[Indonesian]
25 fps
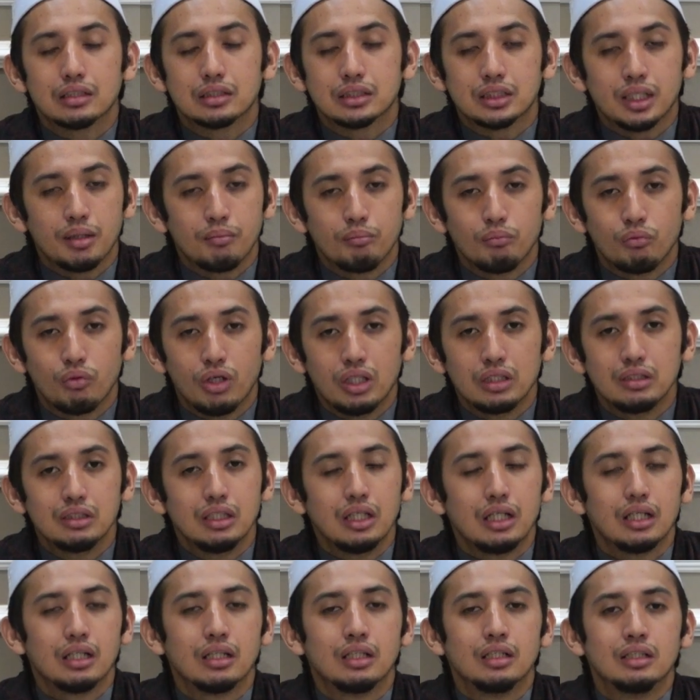
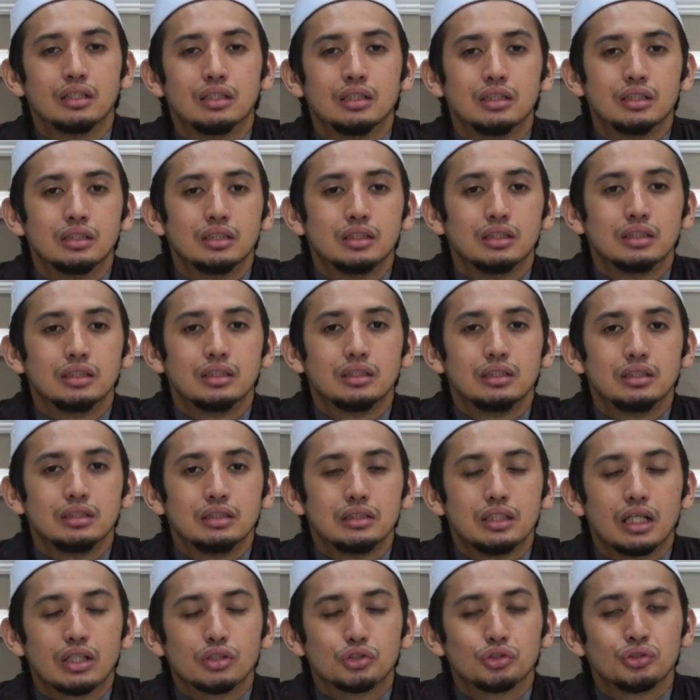semuanya
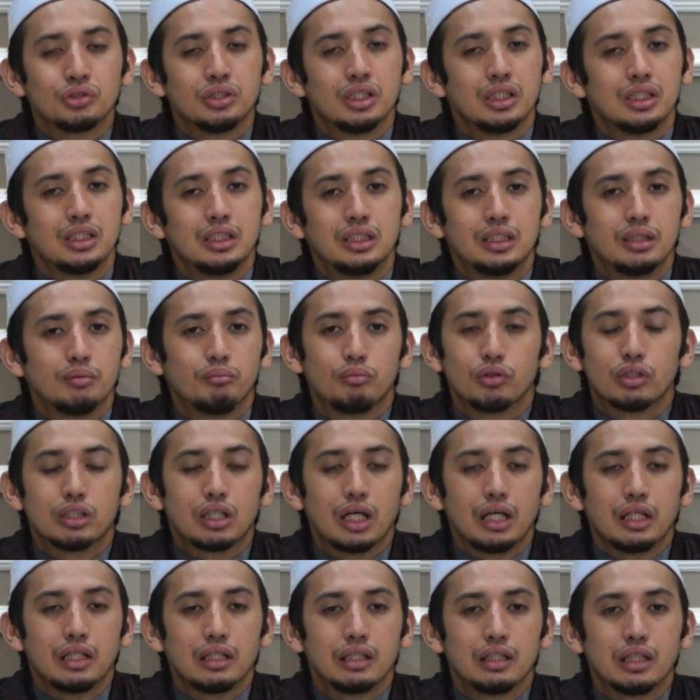yang sudah
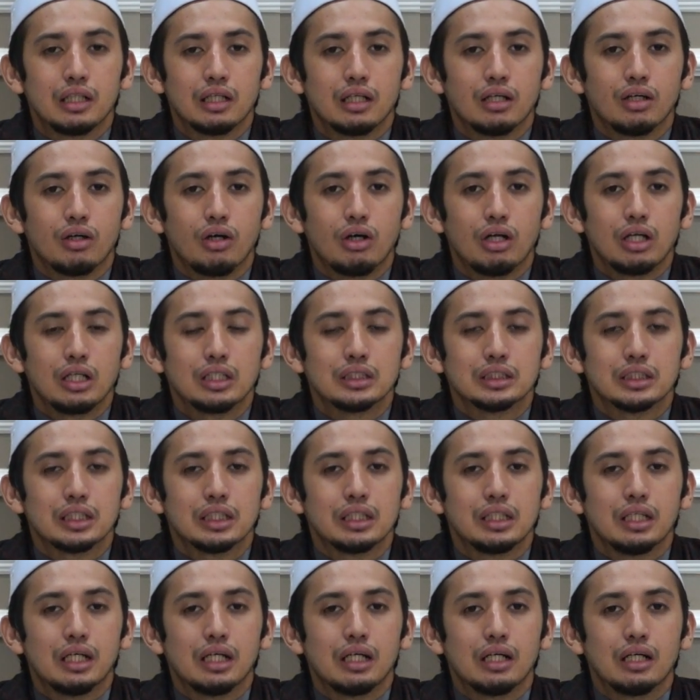disebutkan oleh
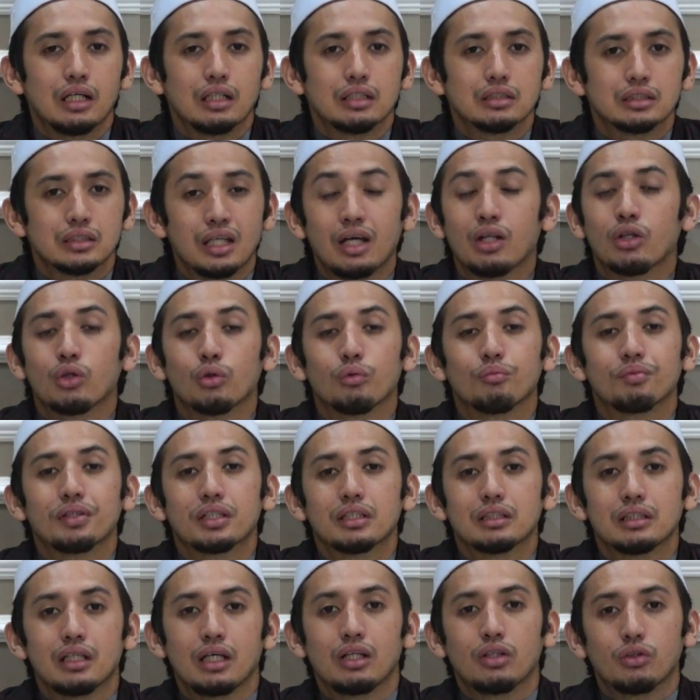saya satu
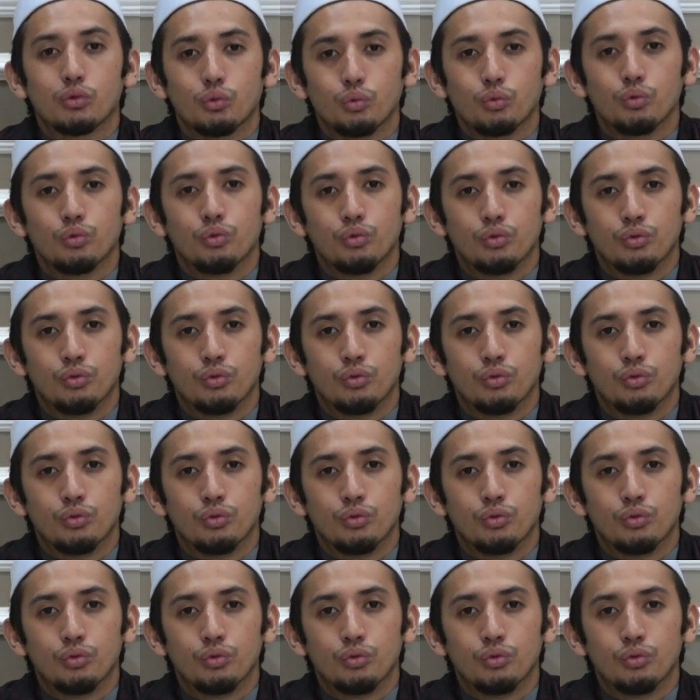persatu.